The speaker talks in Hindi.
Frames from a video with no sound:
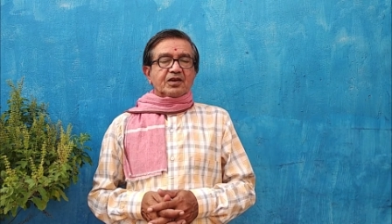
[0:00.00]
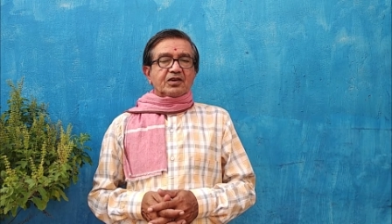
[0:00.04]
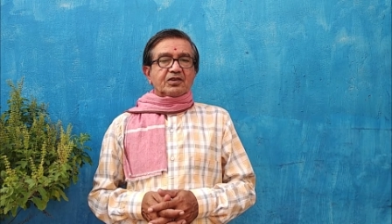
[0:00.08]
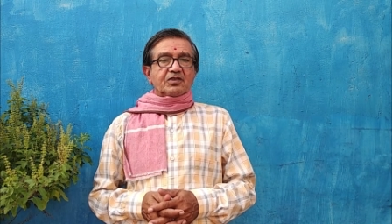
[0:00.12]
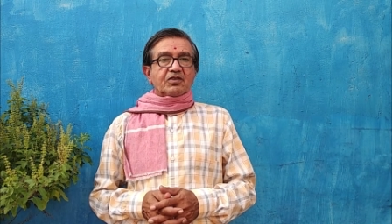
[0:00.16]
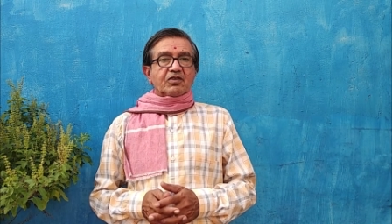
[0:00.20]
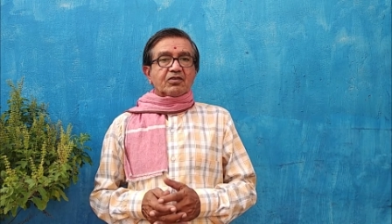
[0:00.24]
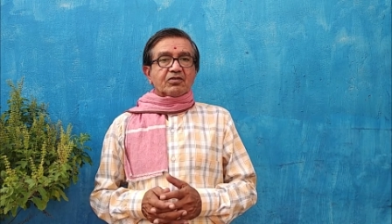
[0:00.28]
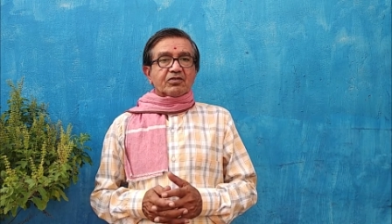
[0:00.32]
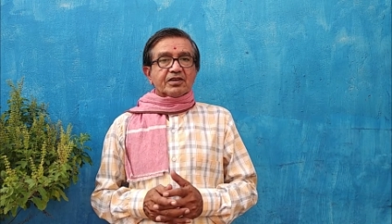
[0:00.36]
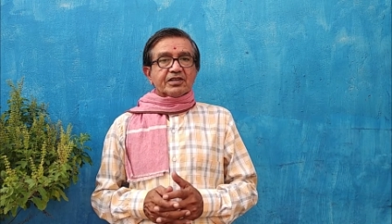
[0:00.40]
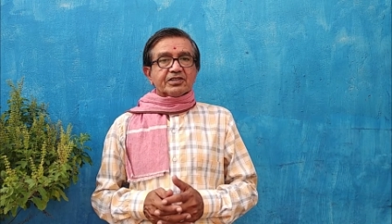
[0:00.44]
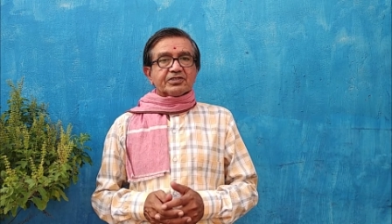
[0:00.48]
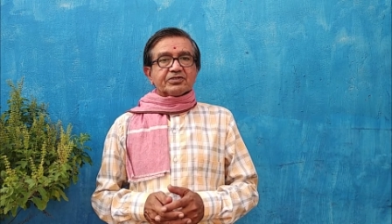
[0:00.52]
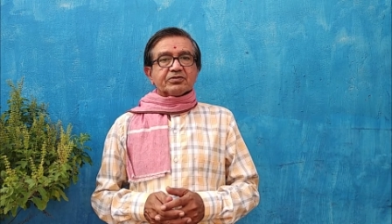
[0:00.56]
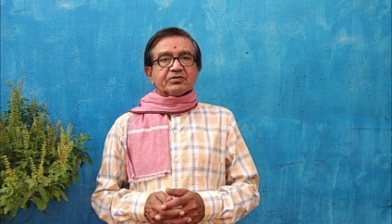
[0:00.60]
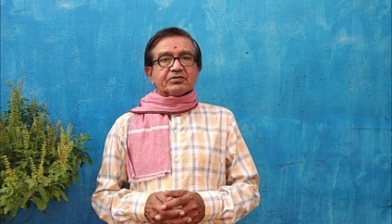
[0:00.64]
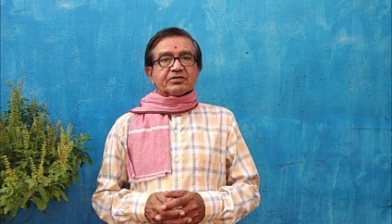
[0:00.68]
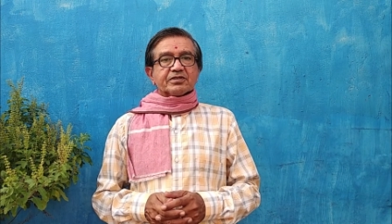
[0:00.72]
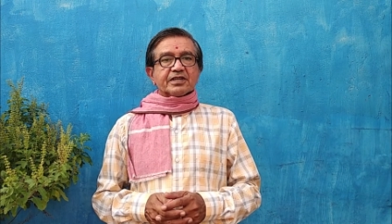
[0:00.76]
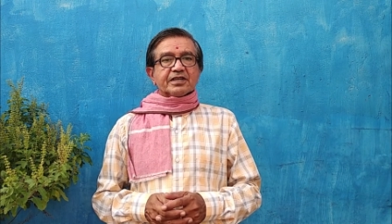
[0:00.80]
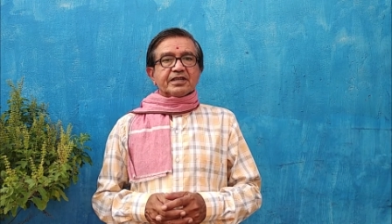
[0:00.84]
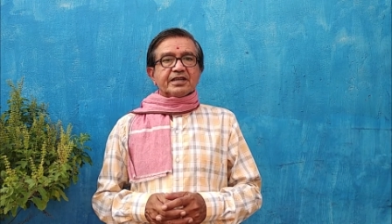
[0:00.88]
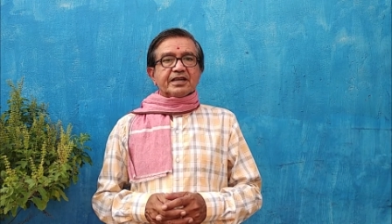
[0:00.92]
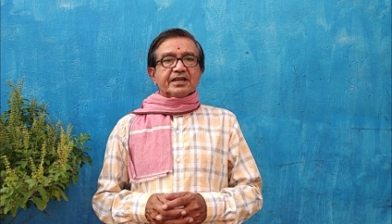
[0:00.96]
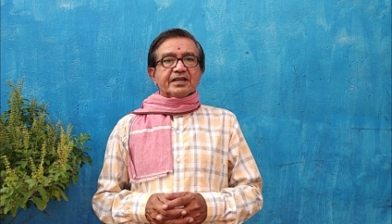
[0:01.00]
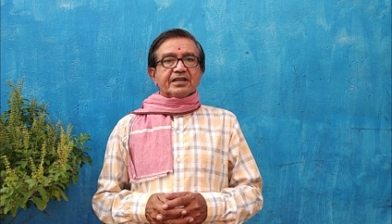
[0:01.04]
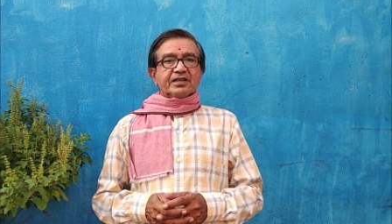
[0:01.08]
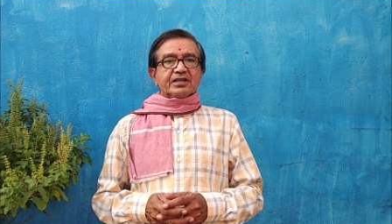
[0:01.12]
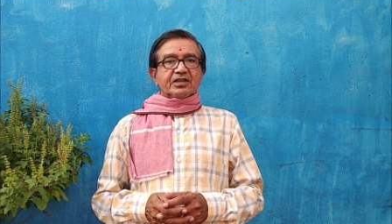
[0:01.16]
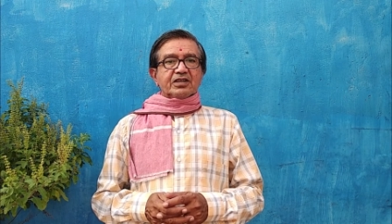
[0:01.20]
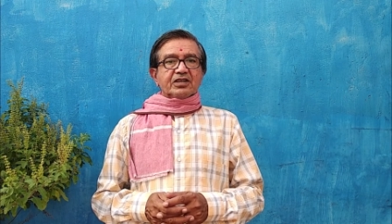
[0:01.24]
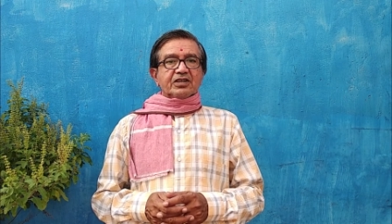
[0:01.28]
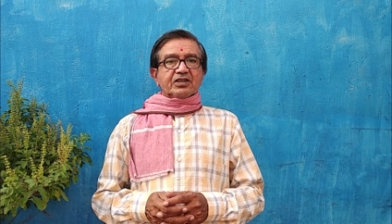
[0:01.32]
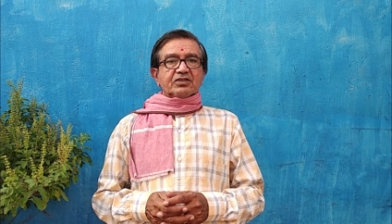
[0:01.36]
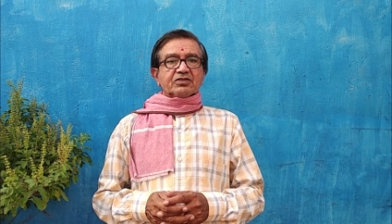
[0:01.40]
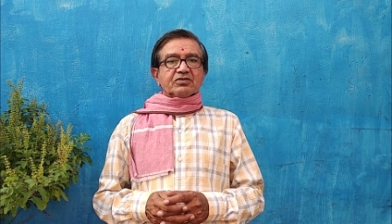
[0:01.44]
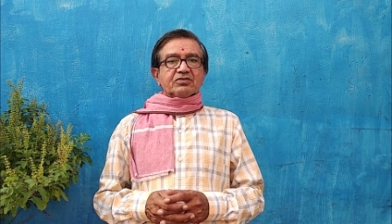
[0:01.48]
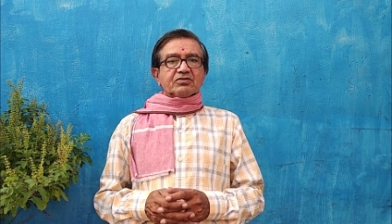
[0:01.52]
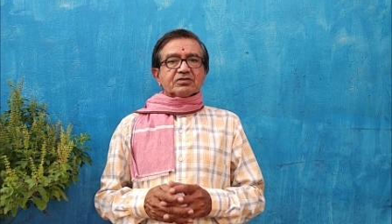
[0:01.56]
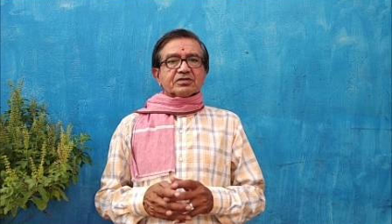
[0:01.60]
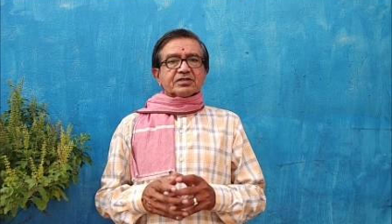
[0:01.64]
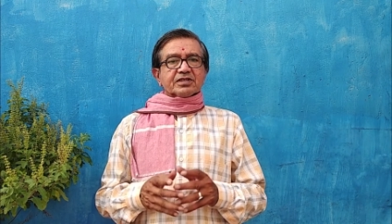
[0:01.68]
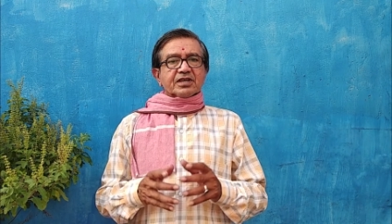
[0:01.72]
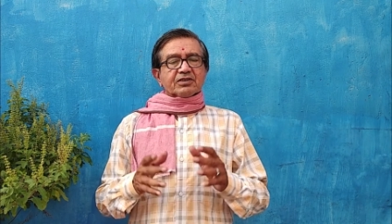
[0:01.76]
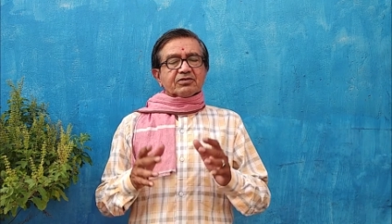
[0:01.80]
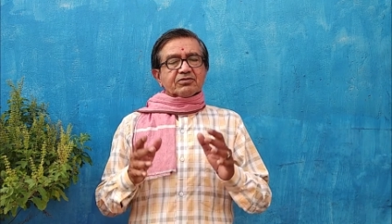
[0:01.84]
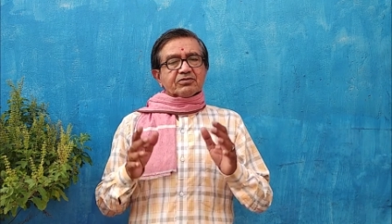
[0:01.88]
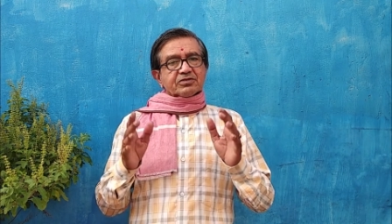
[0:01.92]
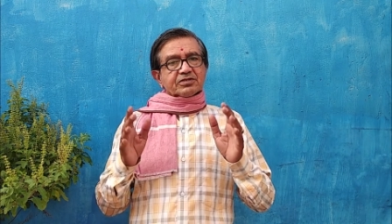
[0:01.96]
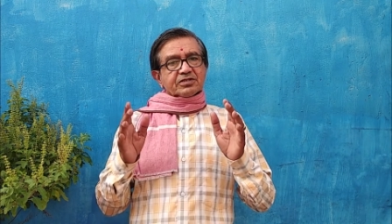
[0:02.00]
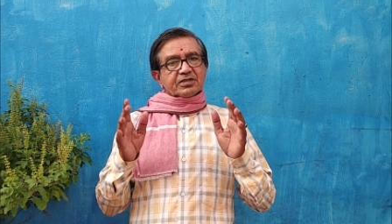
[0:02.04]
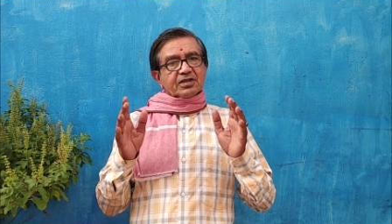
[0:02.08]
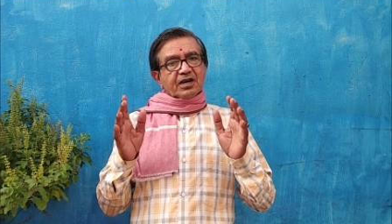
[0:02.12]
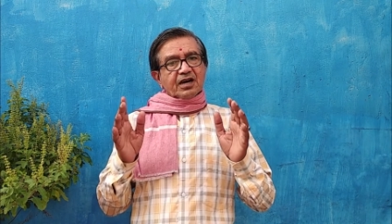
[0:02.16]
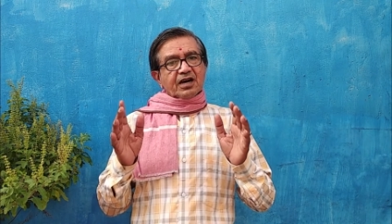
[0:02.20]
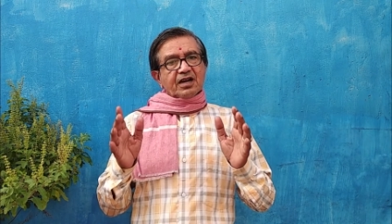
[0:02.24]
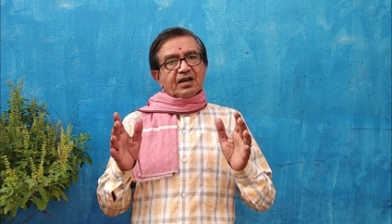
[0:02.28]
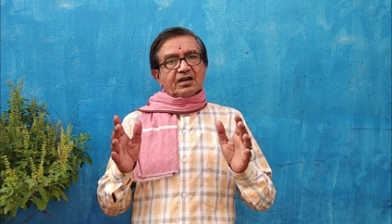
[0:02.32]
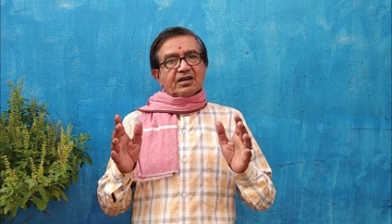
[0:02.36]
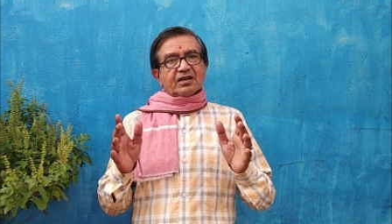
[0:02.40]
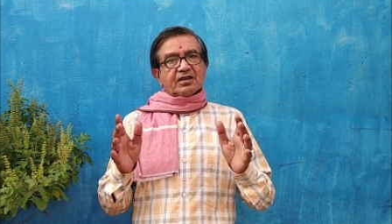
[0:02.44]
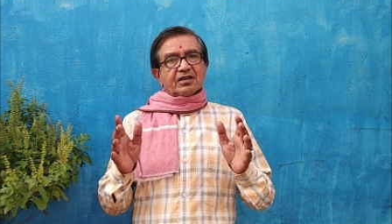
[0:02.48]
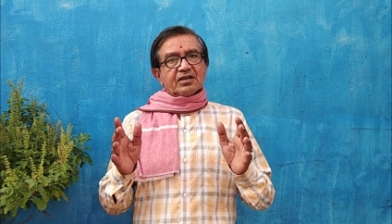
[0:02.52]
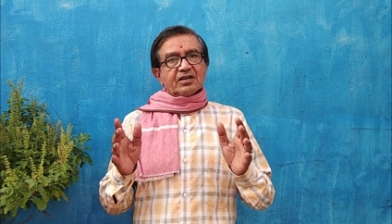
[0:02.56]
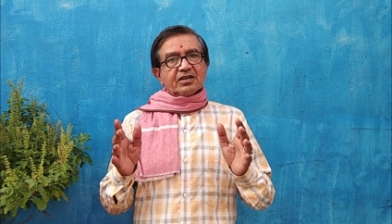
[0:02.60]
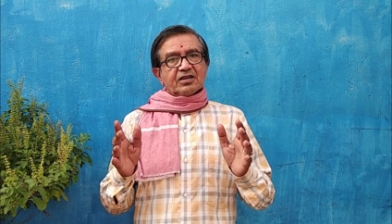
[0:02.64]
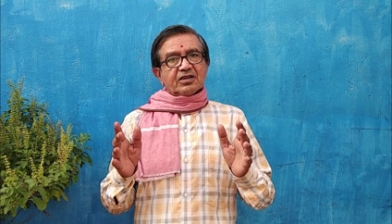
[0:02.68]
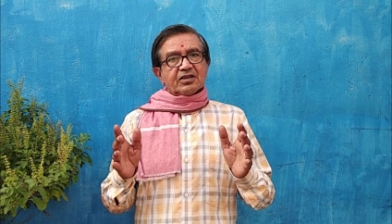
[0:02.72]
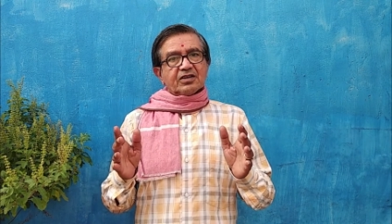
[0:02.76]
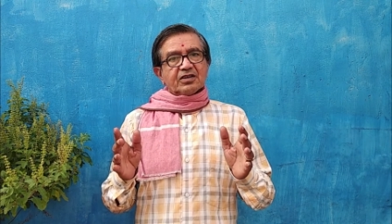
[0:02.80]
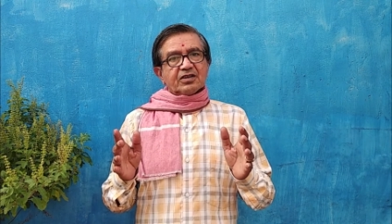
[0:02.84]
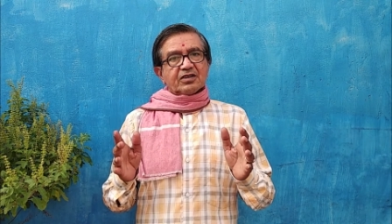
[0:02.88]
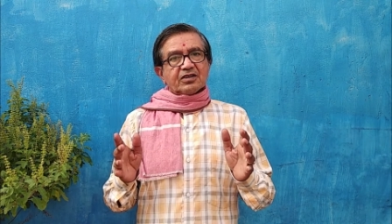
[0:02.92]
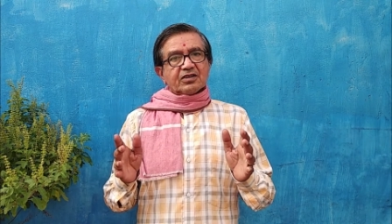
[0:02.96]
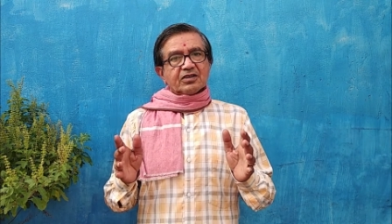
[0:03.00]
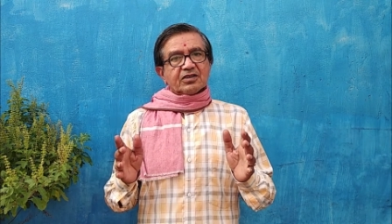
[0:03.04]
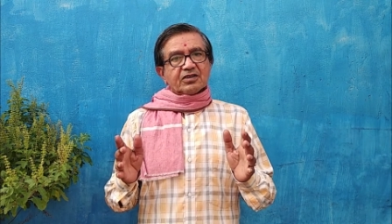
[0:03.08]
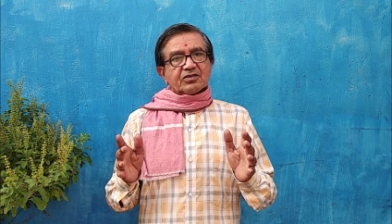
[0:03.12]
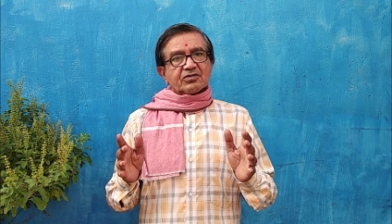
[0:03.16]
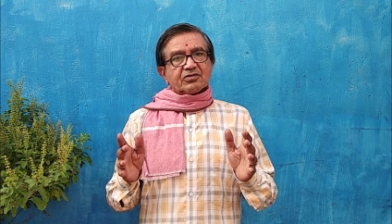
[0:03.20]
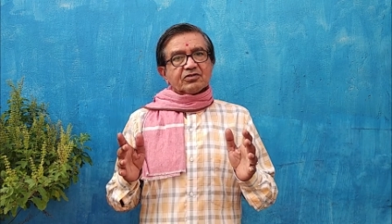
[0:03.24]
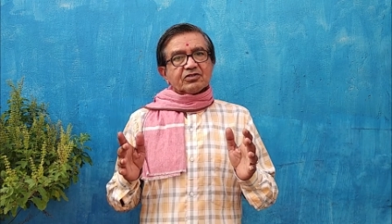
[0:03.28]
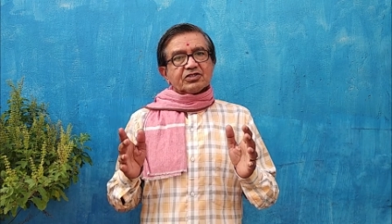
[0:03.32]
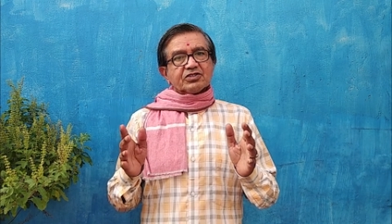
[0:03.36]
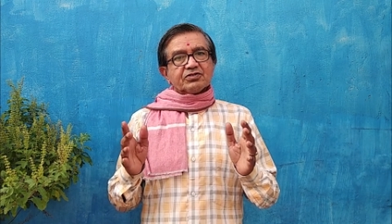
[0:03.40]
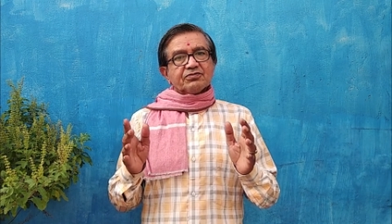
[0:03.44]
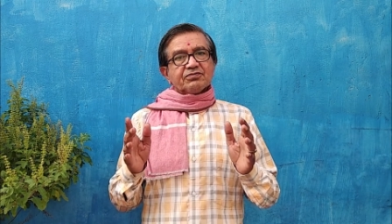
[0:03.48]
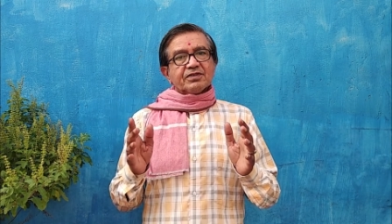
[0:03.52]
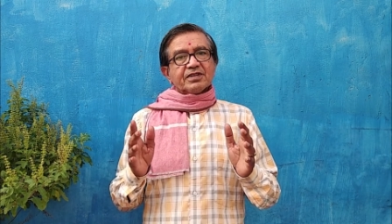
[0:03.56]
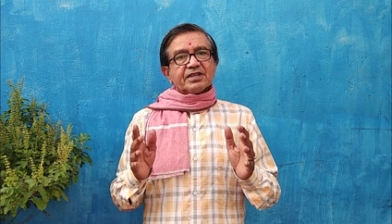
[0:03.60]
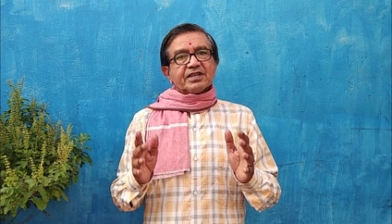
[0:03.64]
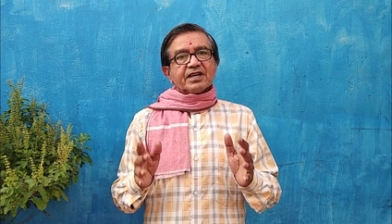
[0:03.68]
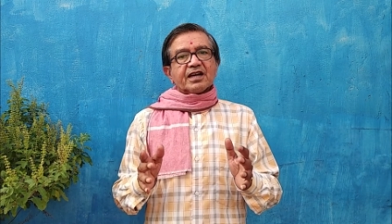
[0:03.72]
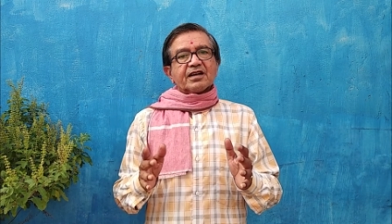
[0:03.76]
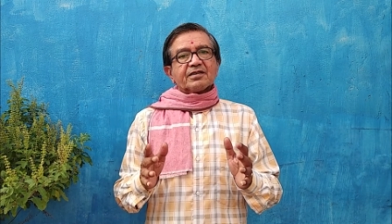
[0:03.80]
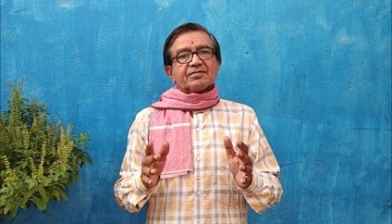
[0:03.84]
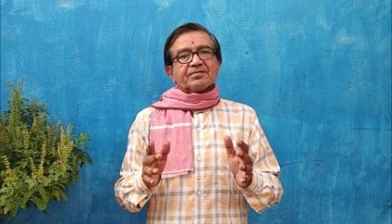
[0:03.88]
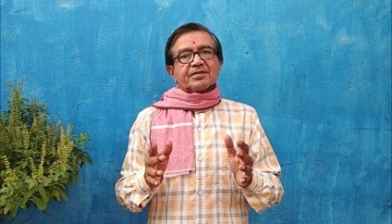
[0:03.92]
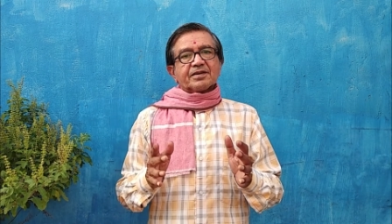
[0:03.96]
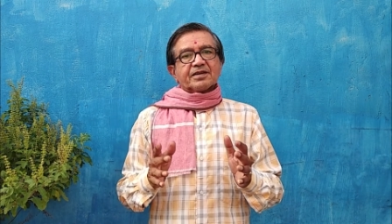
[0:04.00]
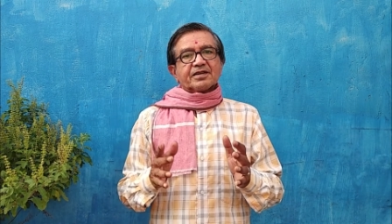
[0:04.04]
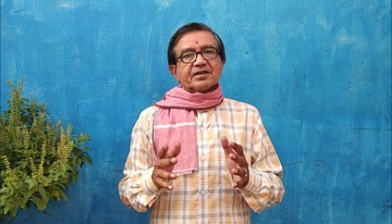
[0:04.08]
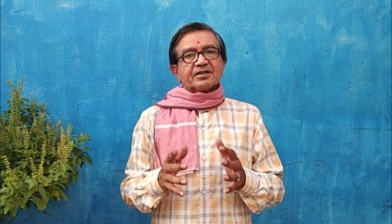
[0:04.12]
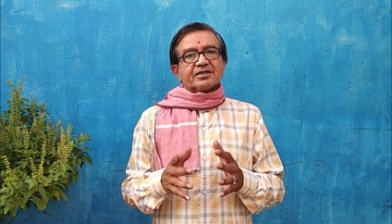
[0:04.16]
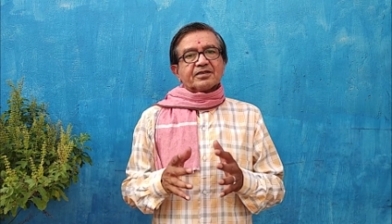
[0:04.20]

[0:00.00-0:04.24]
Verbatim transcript: नौकरी छूट गई है तो उसका कुछ हल कुछ विकल्प